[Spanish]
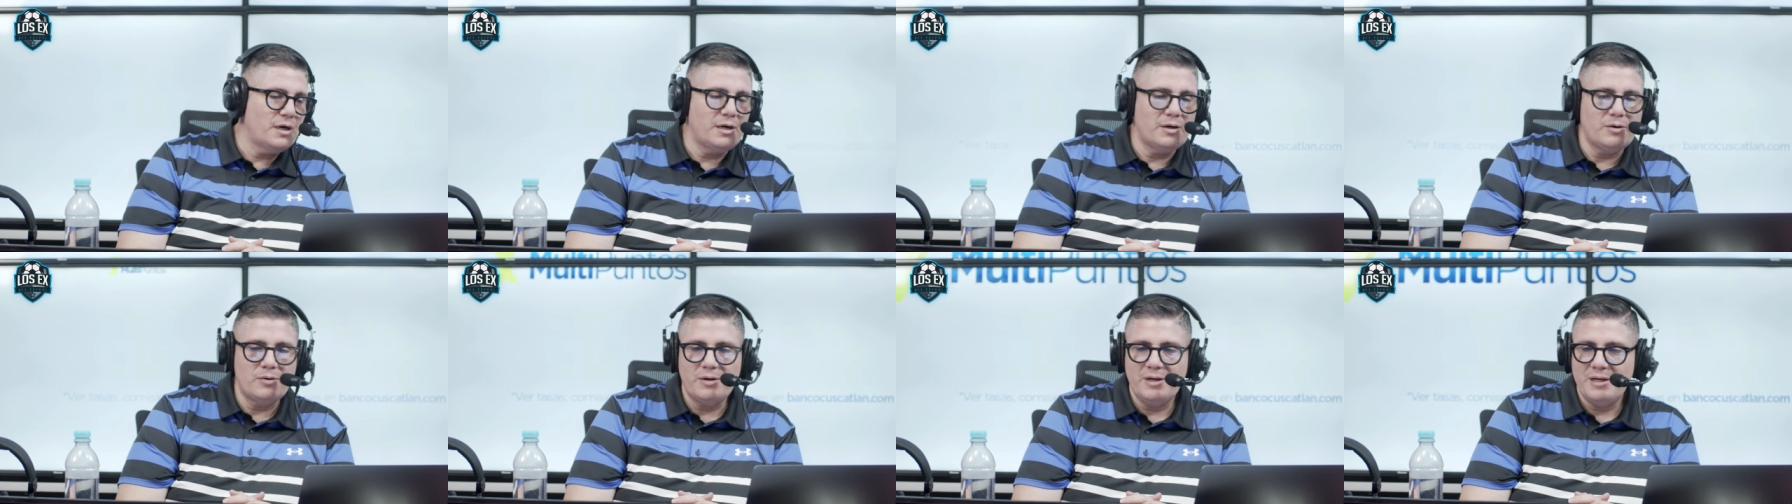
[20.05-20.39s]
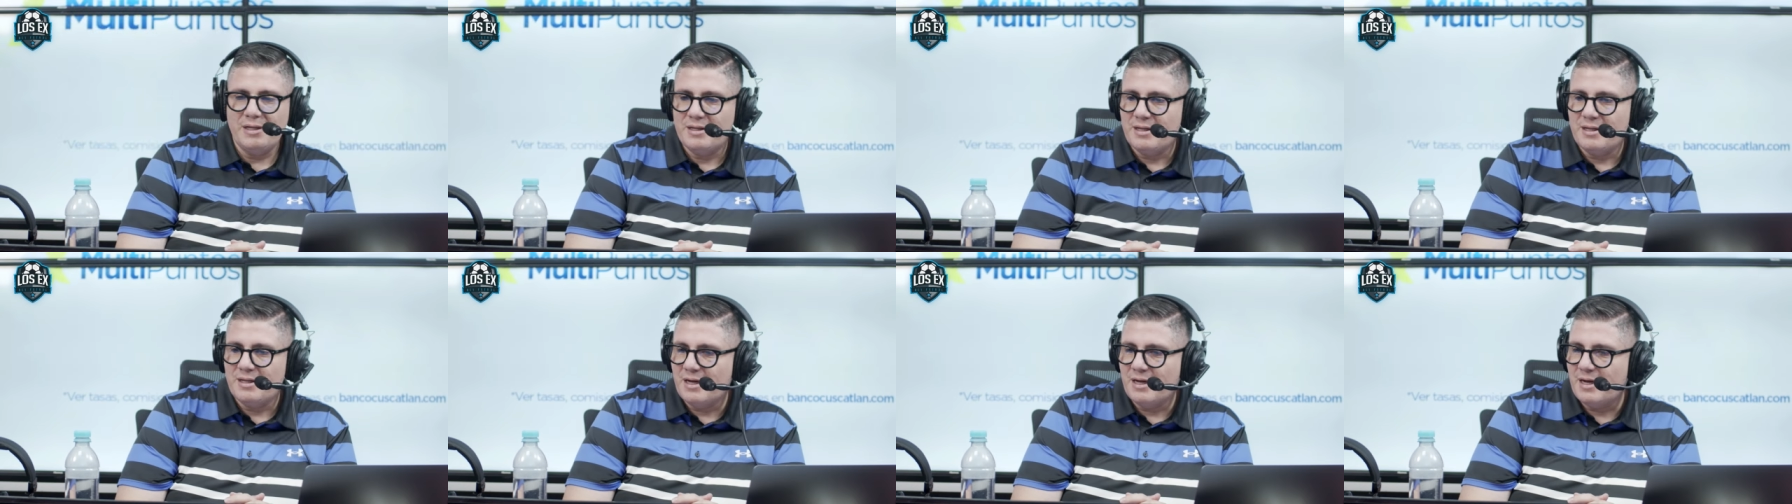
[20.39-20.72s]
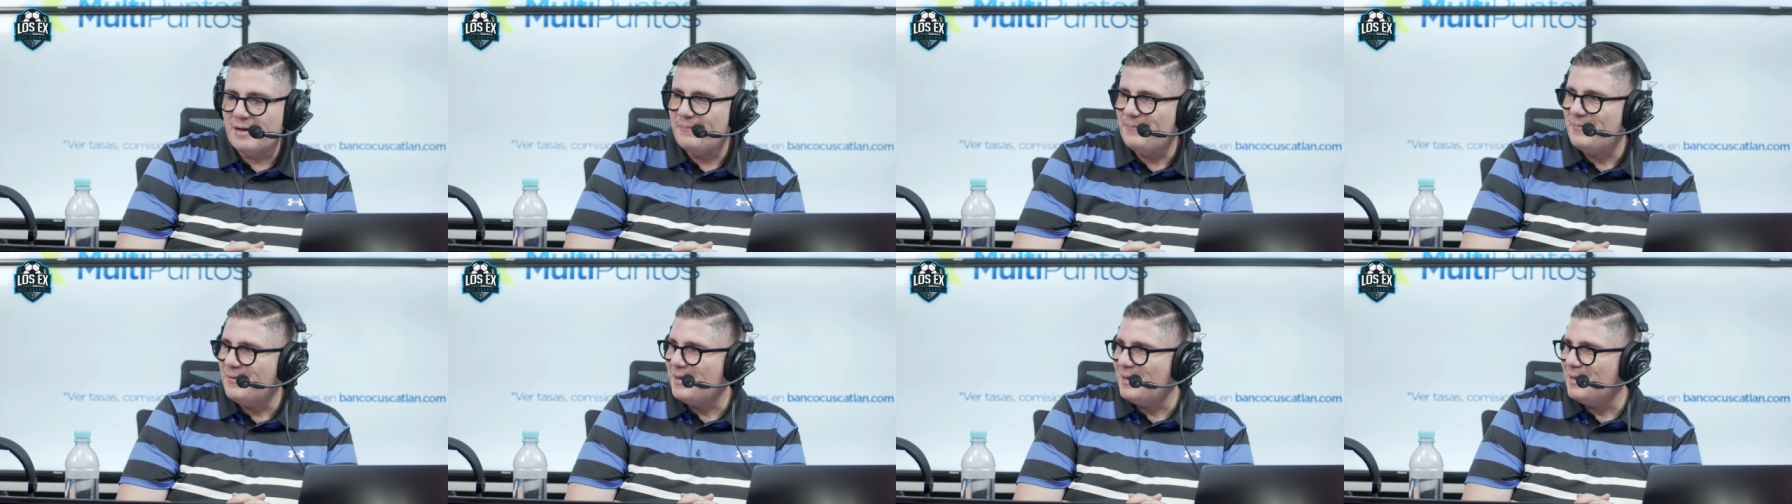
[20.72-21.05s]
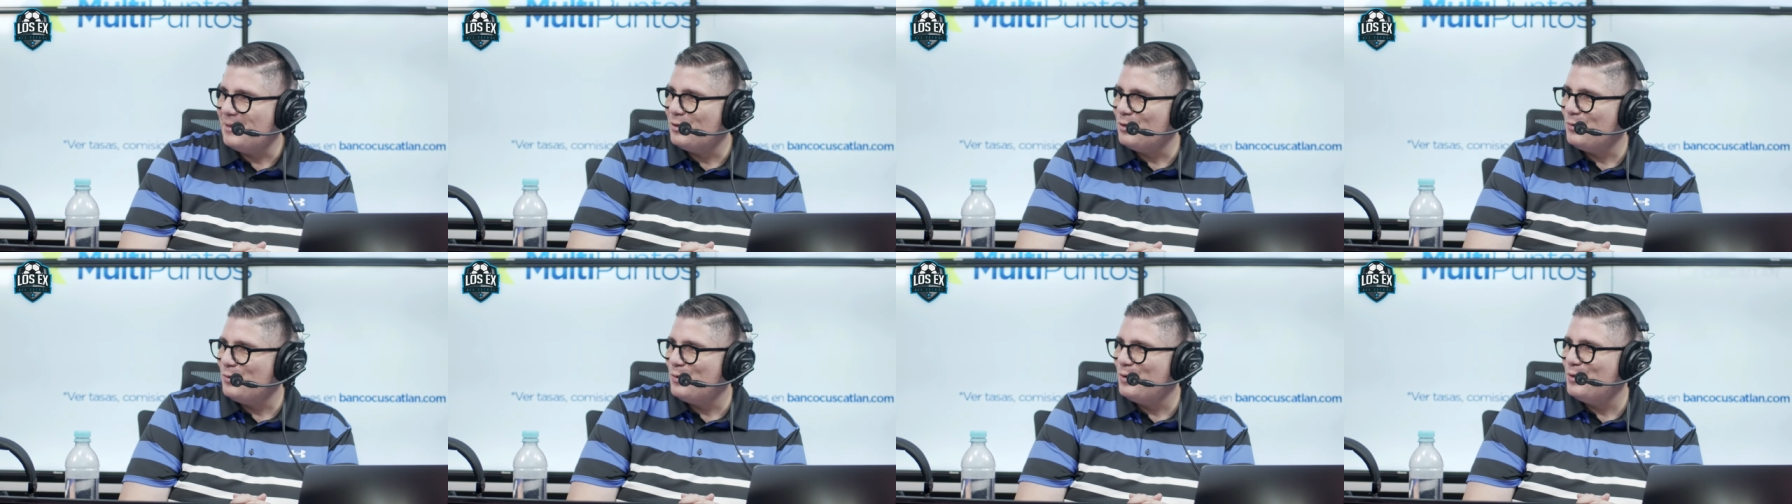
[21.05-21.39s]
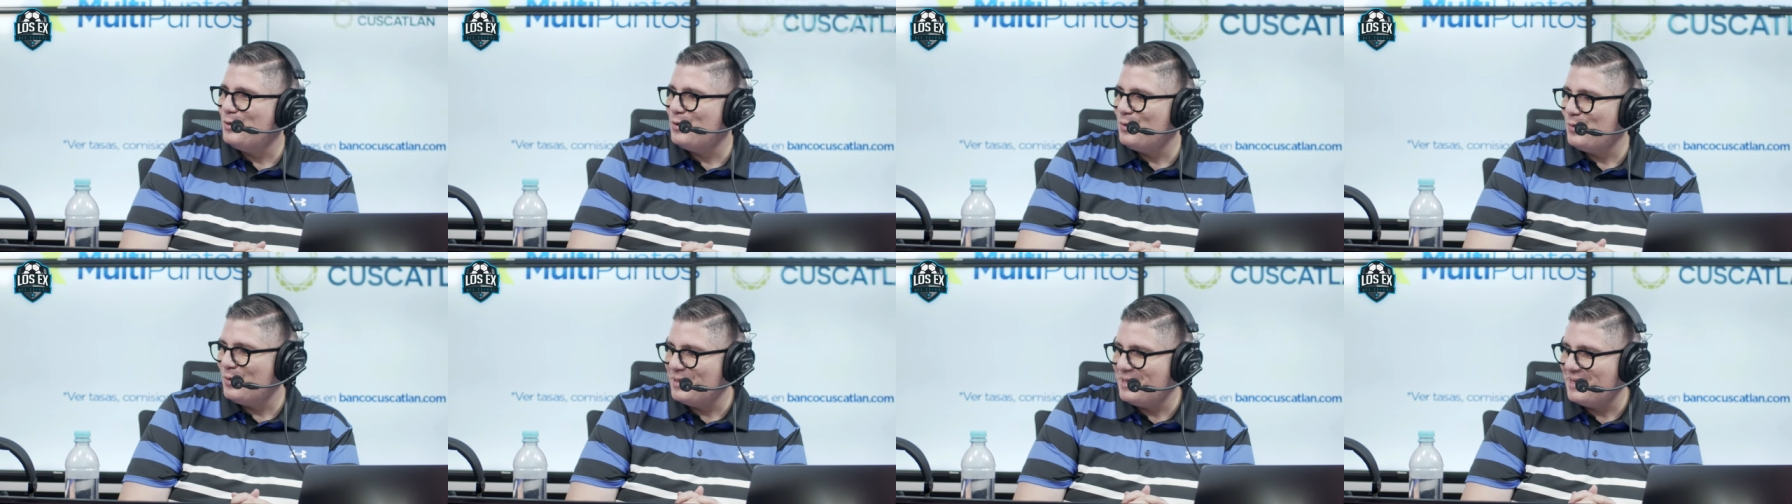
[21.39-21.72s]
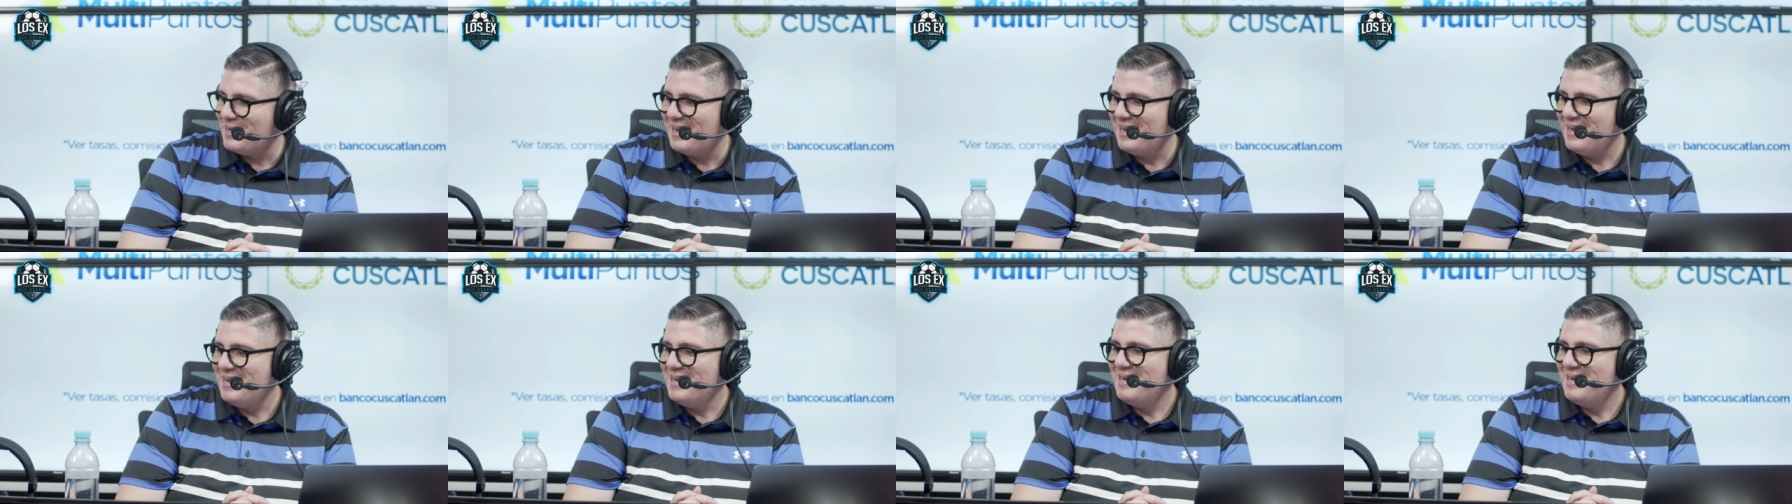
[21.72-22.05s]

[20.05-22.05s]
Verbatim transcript: ahorita, eh, tomando en cuenta que